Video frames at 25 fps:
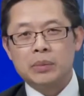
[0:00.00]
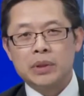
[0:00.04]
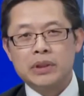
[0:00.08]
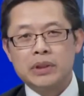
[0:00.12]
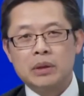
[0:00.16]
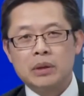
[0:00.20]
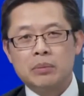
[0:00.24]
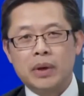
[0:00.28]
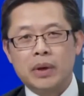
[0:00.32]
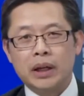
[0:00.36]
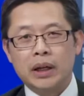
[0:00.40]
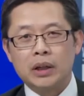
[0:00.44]
để mà
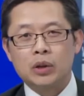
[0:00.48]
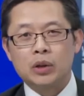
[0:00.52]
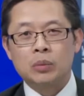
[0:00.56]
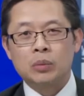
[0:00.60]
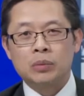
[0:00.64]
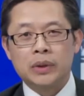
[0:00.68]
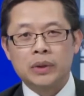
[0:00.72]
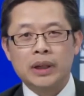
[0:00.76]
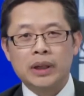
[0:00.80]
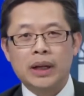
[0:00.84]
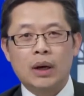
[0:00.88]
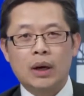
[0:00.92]
trình bày
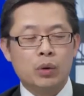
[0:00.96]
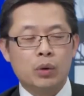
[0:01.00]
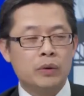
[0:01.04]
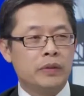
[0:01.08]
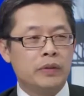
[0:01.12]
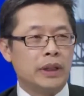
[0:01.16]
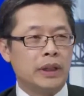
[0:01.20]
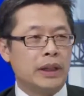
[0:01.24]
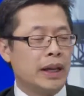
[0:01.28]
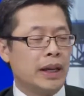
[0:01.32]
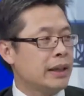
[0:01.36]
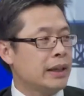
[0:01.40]
cùng tất cả quý
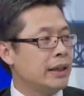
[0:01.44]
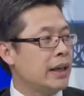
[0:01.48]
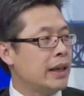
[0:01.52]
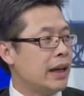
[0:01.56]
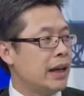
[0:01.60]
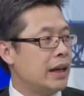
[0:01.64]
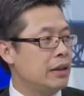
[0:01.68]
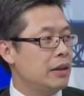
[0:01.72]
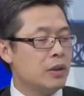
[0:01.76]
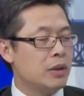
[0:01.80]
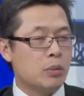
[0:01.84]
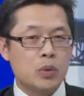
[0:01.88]
vị khán
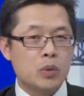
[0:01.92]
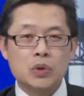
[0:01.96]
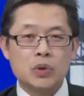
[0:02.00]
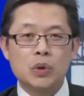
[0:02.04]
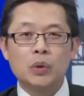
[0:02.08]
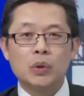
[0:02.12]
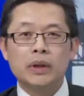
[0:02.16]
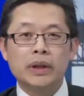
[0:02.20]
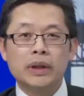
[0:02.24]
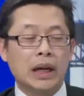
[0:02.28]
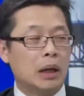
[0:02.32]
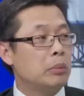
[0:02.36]
giả về một
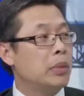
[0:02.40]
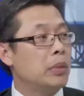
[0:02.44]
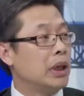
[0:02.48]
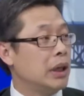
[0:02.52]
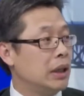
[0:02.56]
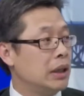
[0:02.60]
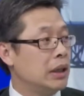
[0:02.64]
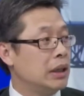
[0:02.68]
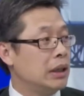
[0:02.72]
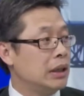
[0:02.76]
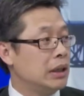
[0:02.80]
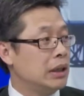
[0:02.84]
số những căn
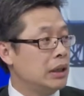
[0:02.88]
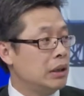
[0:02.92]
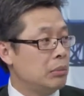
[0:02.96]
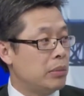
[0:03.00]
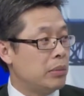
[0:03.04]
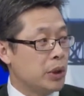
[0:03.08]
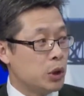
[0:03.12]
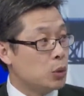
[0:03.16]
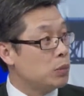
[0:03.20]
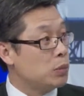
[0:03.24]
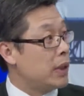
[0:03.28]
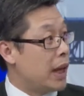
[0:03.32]
bệnh
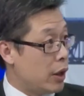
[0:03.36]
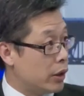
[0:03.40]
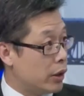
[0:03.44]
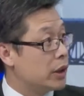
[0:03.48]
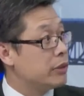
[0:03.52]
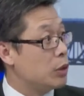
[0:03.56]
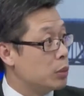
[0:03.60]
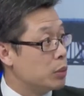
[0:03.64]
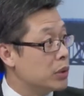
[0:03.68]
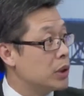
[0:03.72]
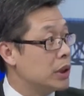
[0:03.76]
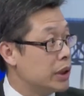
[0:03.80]
mà chúng ta có
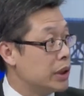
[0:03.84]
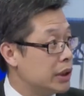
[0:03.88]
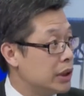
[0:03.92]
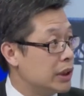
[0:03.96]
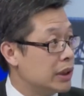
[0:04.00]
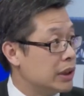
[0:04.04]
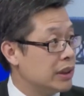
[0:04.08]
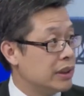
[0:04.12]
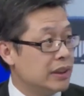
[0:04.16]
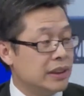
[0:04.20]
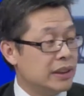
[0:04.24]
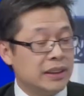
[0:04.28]
thể phòng ngừa
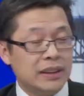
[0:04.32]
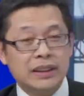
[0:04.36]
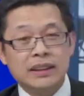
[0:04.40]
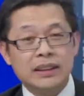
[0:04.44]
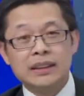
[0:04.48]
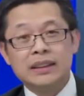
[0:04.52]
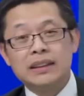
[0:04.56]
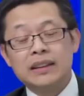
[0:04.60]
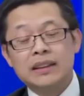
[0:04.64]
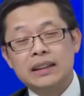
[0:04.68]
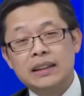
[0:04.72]
được yeah. Dạ.